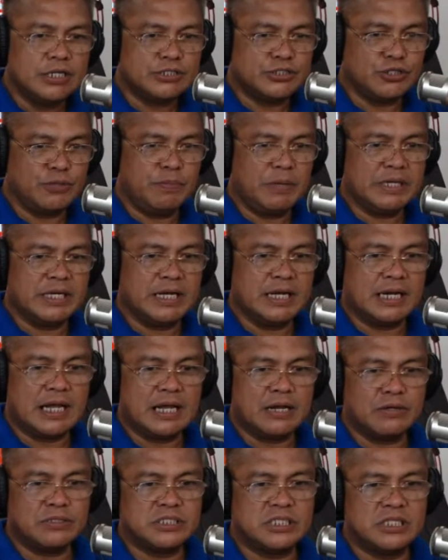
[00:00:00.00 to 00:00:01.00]
Sobling
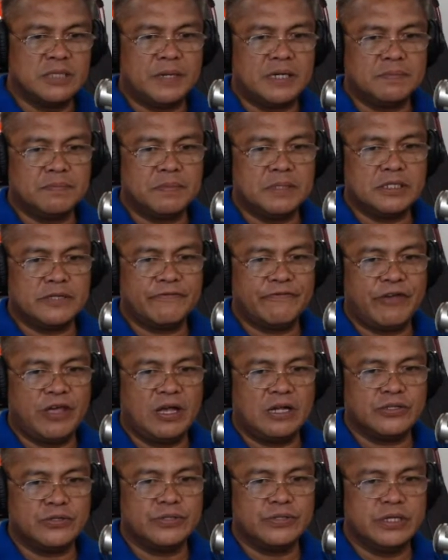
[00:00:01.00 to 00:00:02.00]
klaro sa Department of
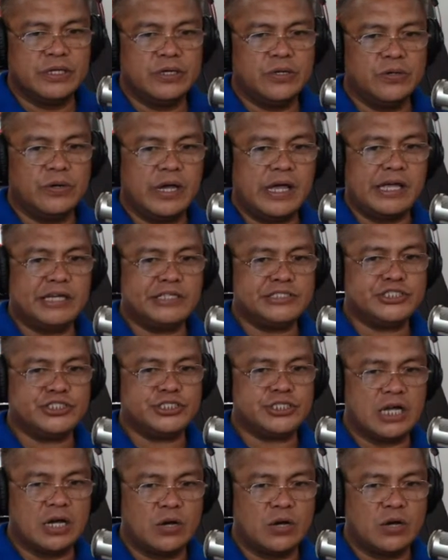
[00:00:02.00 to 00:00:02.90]
Health o DOH